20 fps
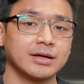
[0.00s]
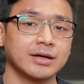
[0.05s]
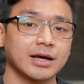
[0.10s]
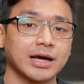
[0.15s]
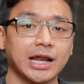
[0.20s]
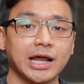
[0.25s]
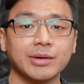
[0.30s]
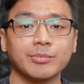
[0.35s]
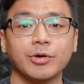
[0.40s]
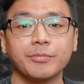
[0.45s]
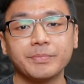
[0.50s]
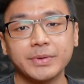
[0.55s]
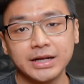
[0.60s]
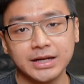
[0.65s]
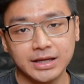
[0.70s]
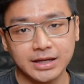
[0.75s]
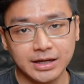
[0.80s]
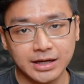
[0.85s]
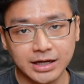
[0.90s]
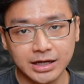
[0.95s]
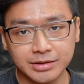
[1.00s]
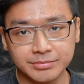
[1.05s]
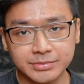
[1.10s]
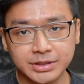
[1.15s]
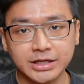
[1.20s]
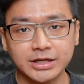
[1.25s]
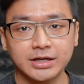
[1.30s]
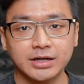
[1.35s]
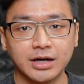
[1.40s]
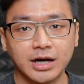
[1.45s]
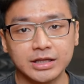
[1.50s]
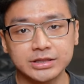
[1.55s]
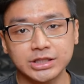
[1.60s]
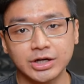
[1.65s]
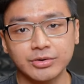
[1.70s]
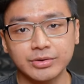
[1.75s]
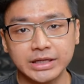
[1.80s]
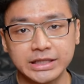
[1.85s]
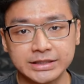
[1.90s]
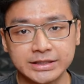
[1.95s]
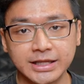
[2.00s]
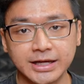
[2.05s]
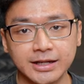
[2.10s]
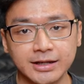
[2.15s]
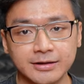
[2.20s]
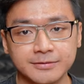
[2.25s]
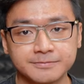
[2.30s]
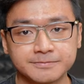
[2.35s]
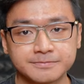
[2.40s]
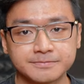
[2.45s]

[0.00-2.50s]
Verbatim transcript: kalian mau pilih AMD atau Intel